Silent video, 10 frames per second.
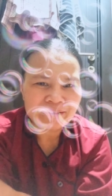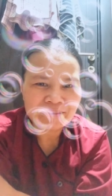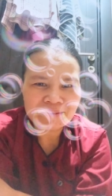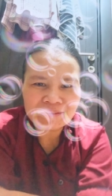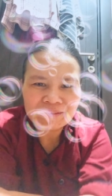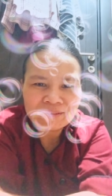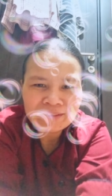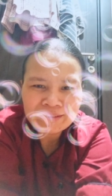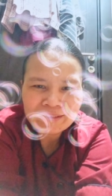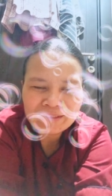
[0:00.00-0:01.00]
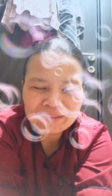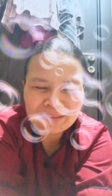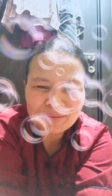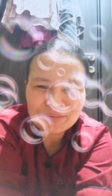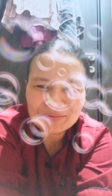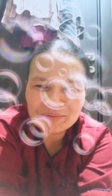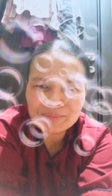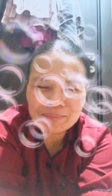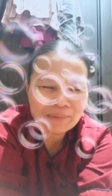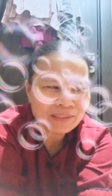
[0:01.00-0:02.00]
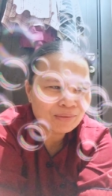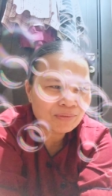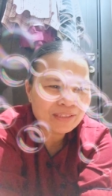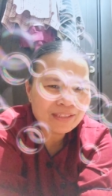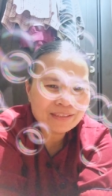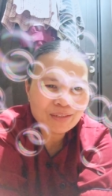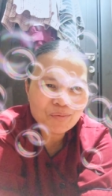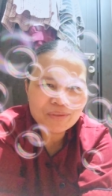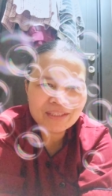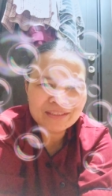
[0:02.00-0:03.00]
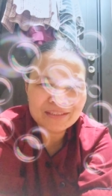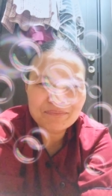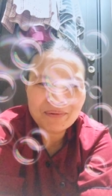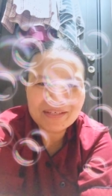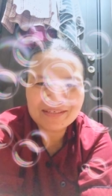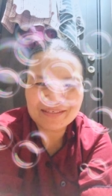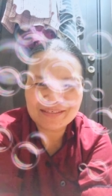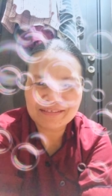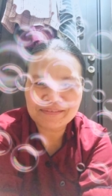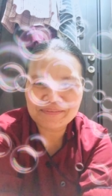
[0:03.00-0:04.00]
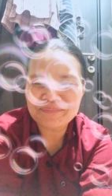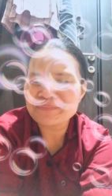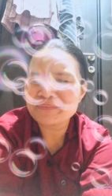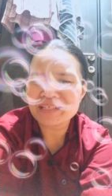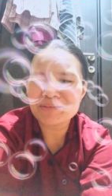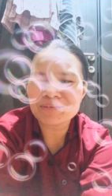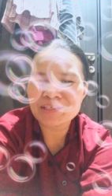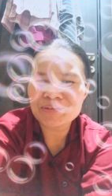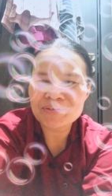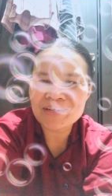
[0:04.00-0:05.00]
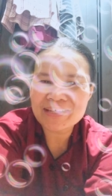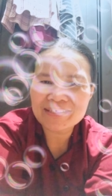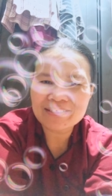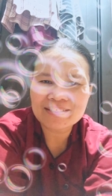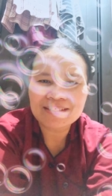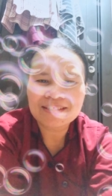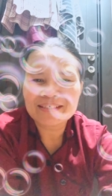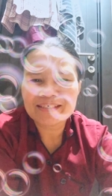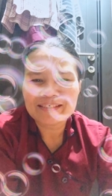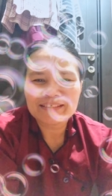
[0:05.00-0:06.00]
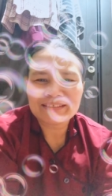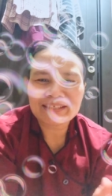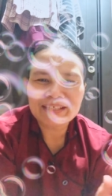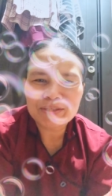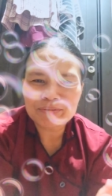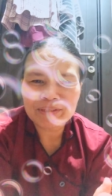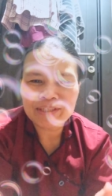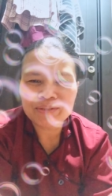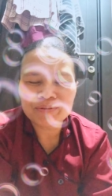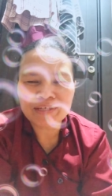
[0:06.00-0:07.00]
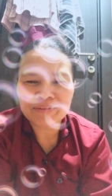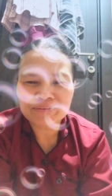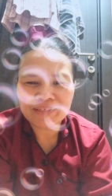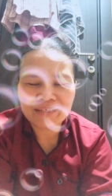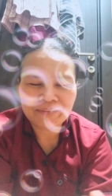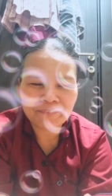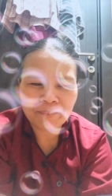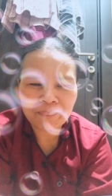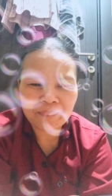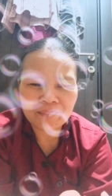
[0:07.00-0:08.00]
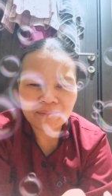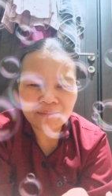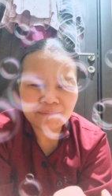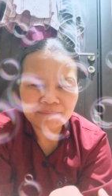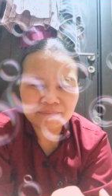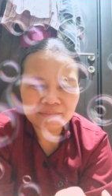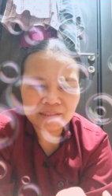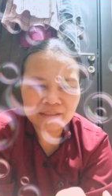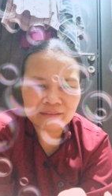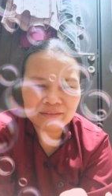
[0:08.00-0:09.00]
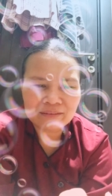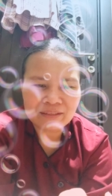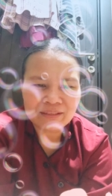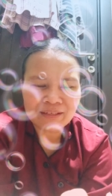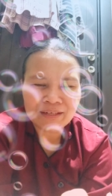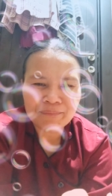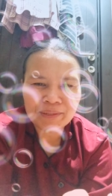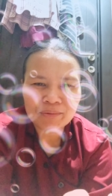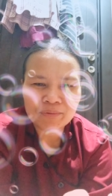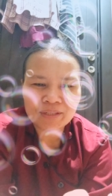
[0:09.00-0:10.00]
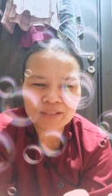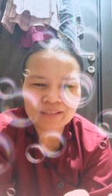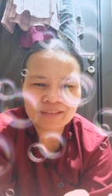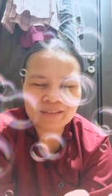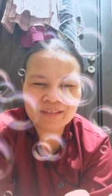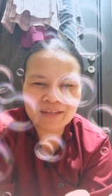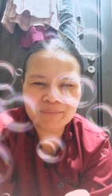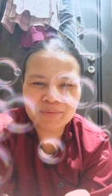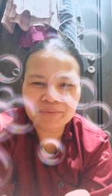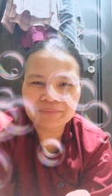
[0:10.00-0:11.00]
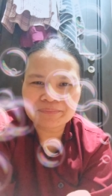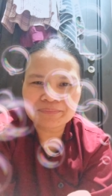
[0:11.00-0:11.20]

9 grade na ako kapila to ng grade ako 100 plus thank you thank you guys thank you thank you karon kay kanang sara na ripay ko kay ang amo